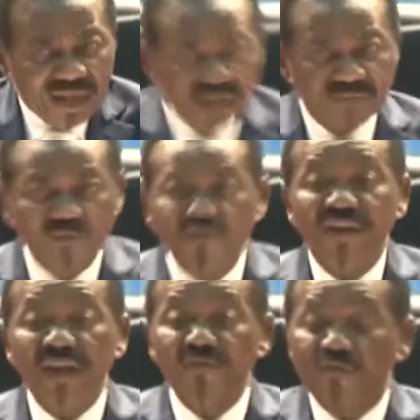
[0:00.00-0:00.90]

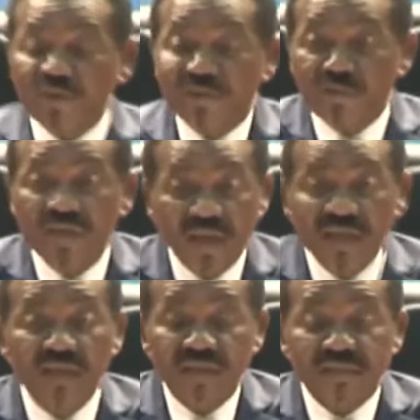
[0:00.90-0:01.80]
définitif en fait,
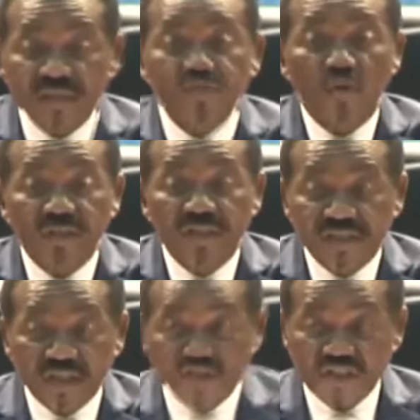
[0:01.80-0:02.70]
de l'Assemblée nationale
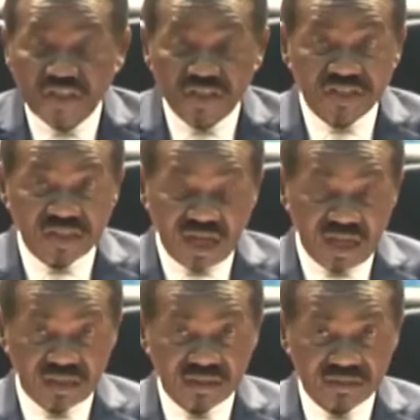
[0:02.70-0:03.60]
sera
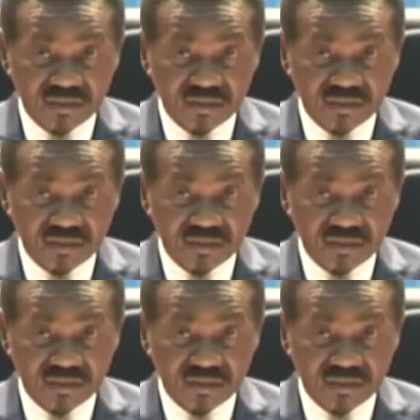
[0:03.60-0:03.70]
installé.